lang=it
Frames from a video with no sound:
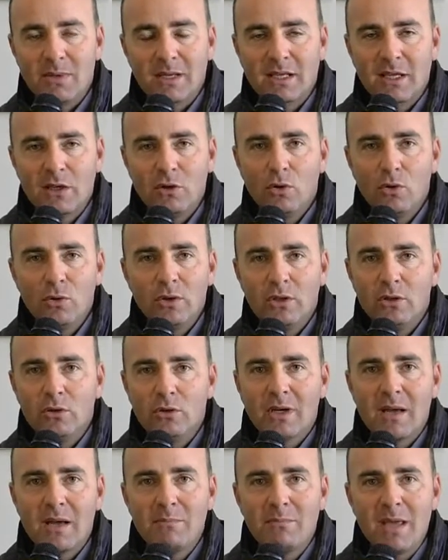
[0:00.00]
perché noi
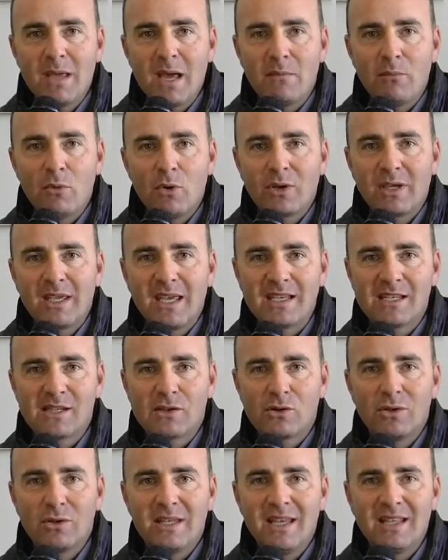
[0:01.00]
non abbiamo
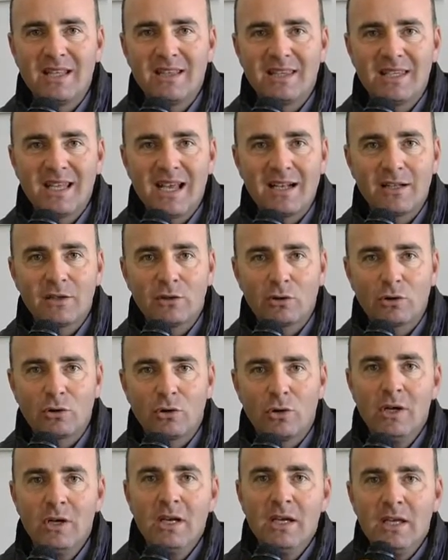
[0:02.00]
chiesto
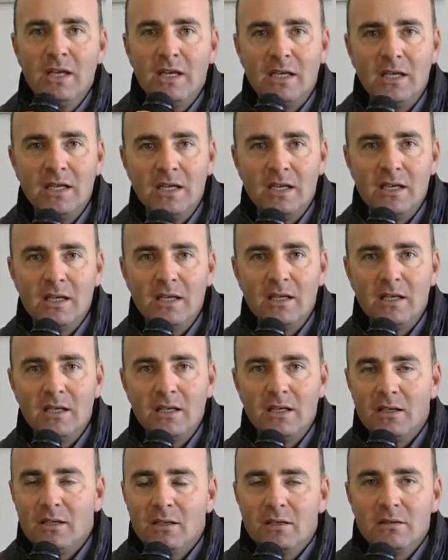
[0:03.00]
nient'altro
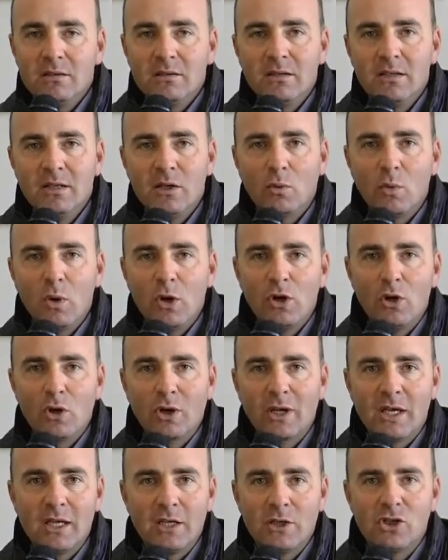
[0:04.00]
eh, di quello
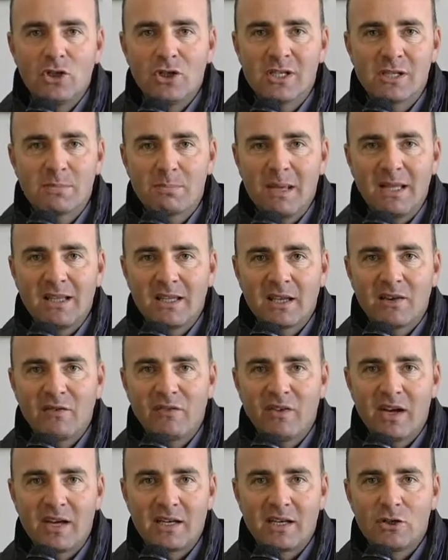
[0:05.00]
che ci spetta
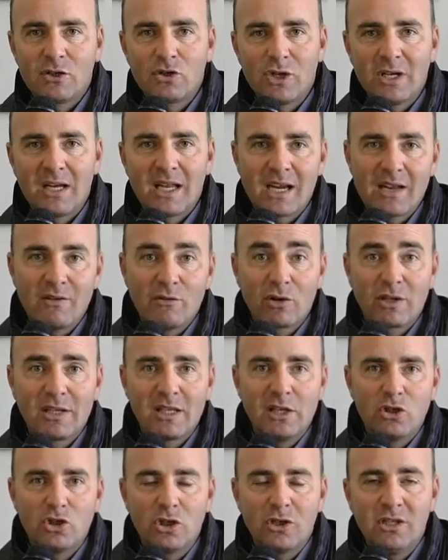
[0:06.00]
fare, cioè la revoca
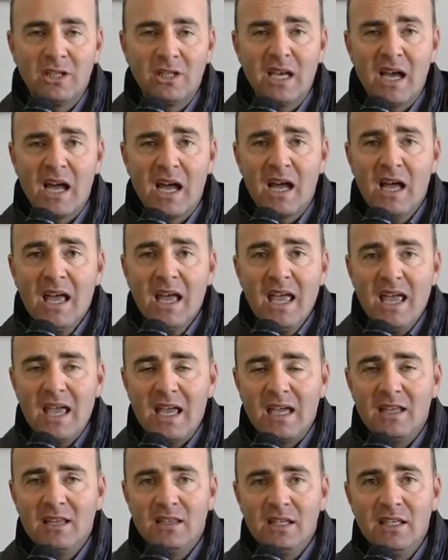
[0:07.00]
del CDA
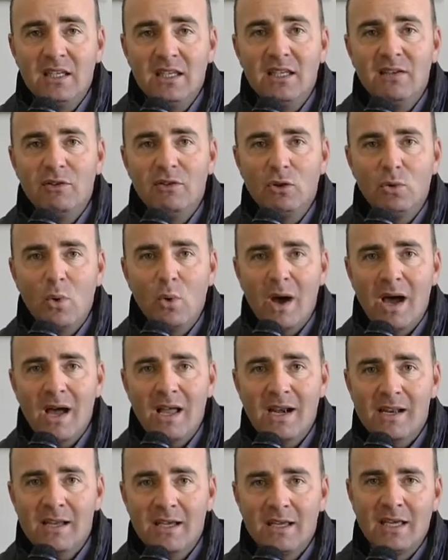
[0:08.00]
e di
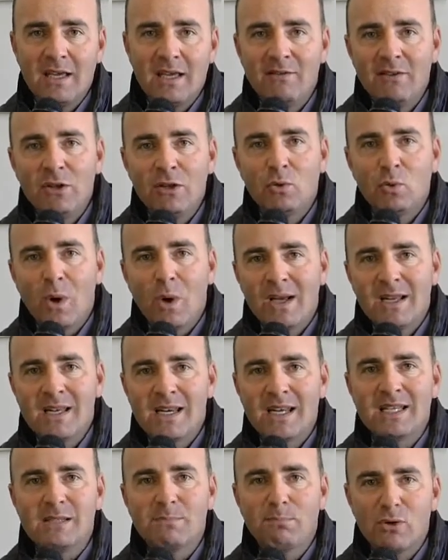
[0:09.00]
individuare eventuali
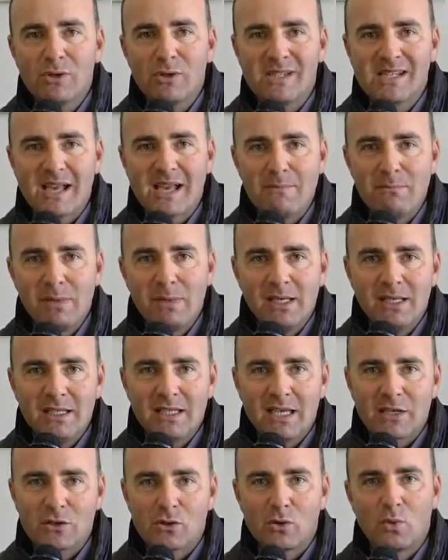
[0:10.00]

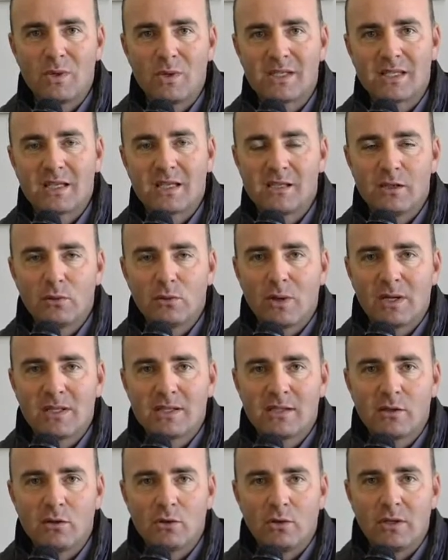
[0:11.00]
responsabilità su questa
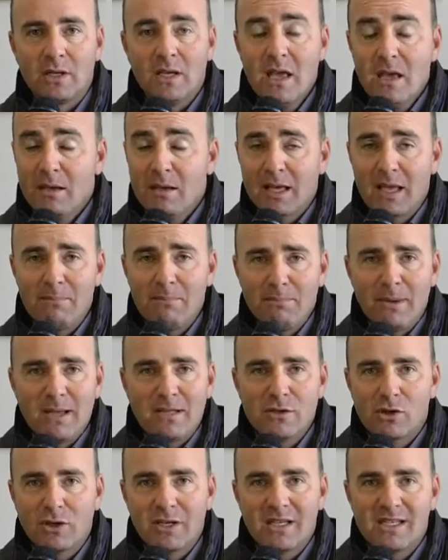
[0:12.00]
situazione, che
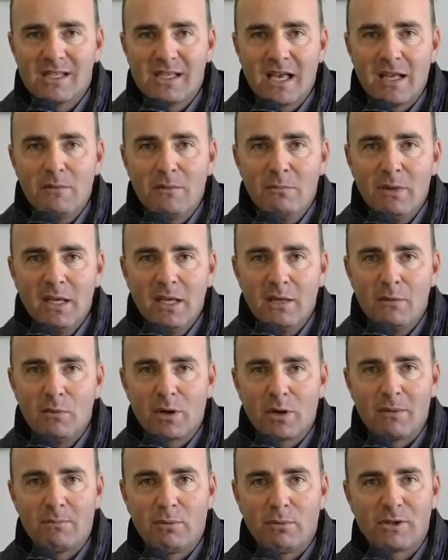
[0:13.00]
penso che sia il minimo
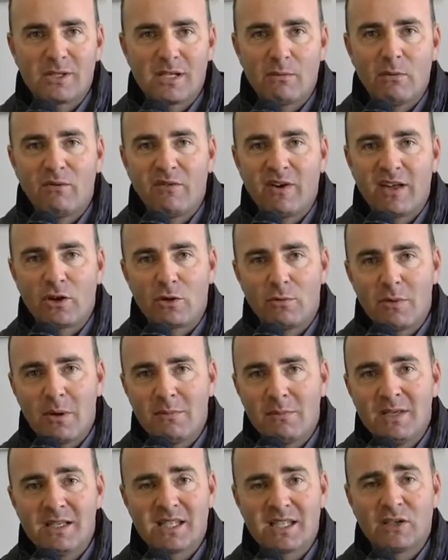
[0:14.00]
che possiamo fare come
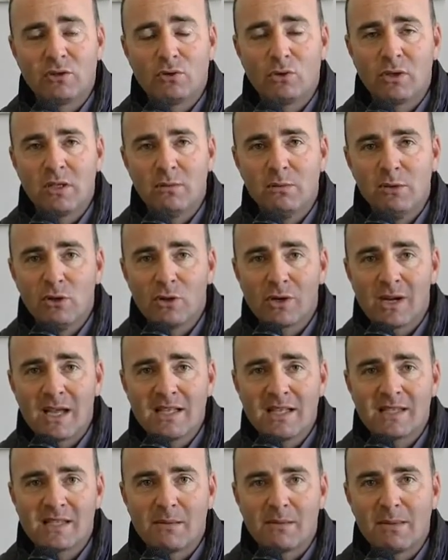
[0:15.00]
amministratori di
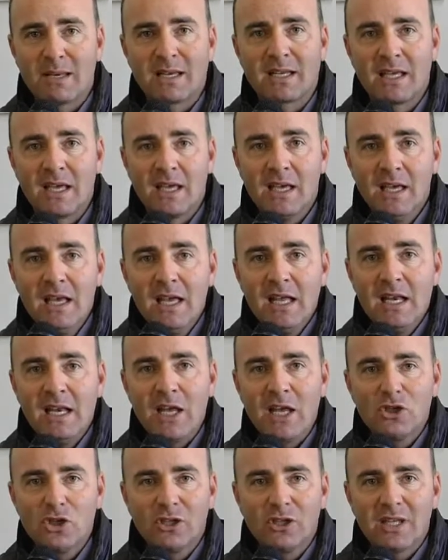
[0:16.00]
minoranza perché
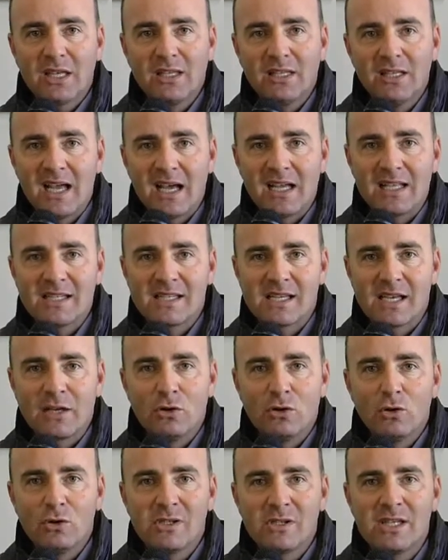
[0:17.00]
la cittadinanza
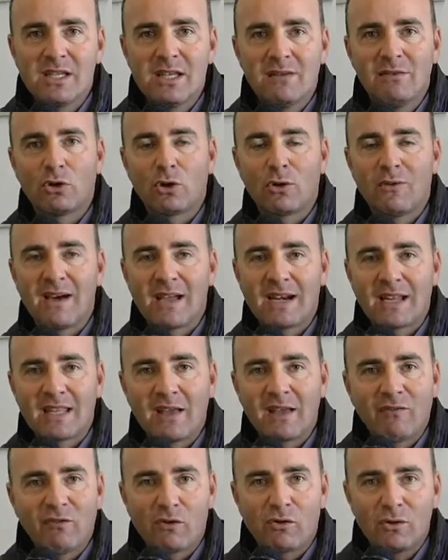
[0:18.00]
non si deve trovare ad
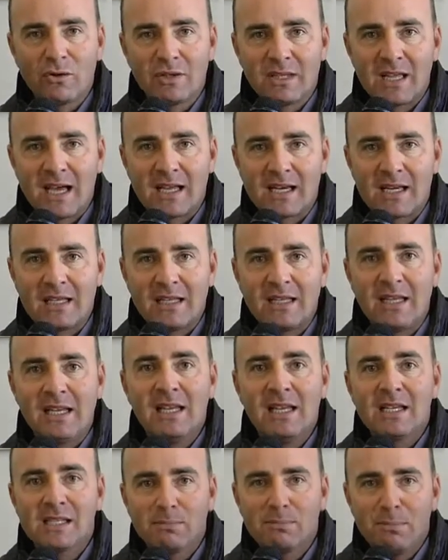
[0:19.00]
affrontare
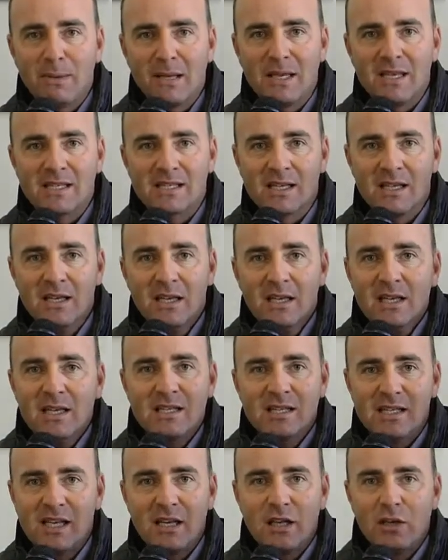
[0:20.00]
delle spese
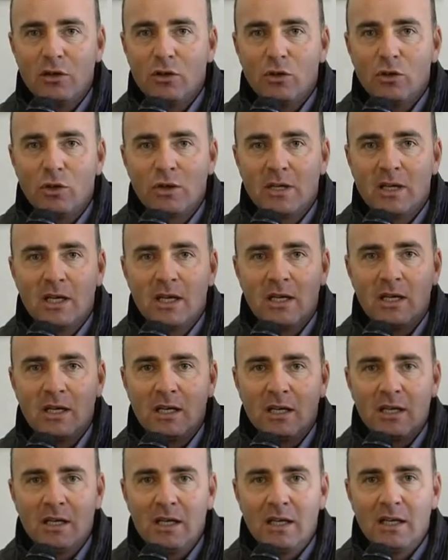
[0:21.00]
se non,
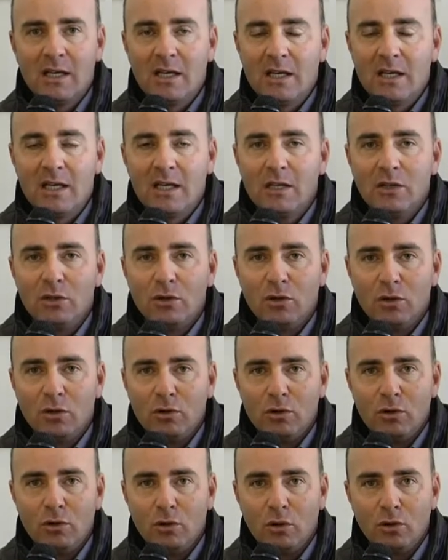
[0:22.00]
eh,
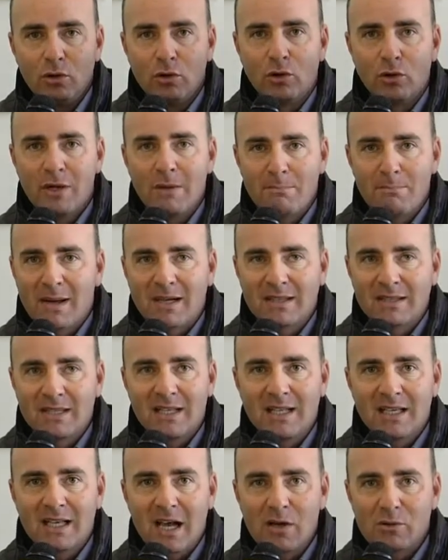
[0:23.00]
non, non è parte
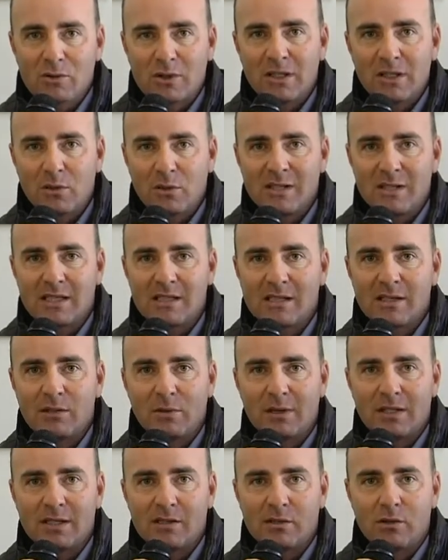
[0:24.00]
in causa di questa
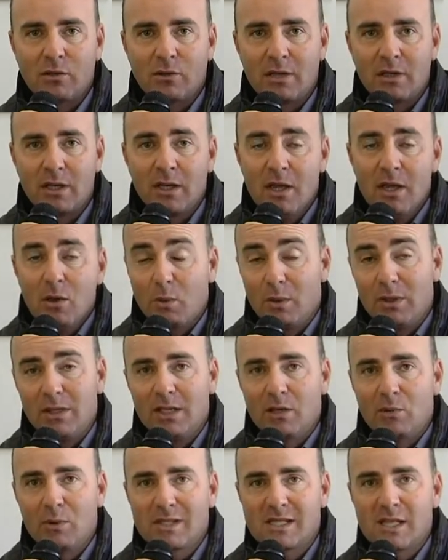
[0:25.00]
situazione.
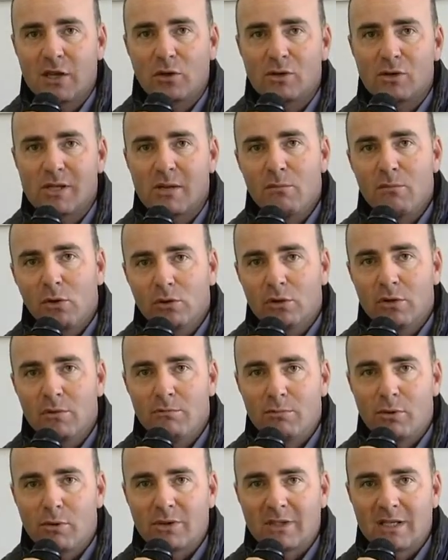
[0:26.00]
Quindi questa cosa è molto
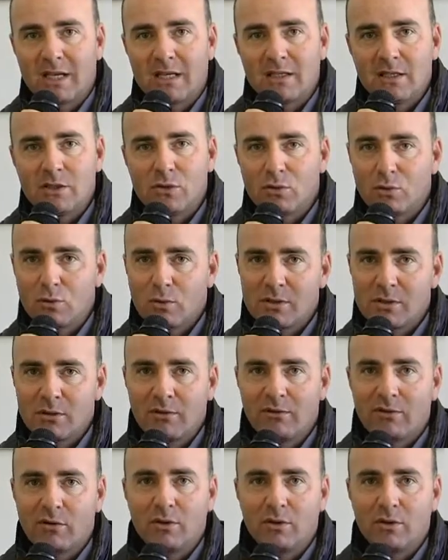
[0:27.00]
importante su questo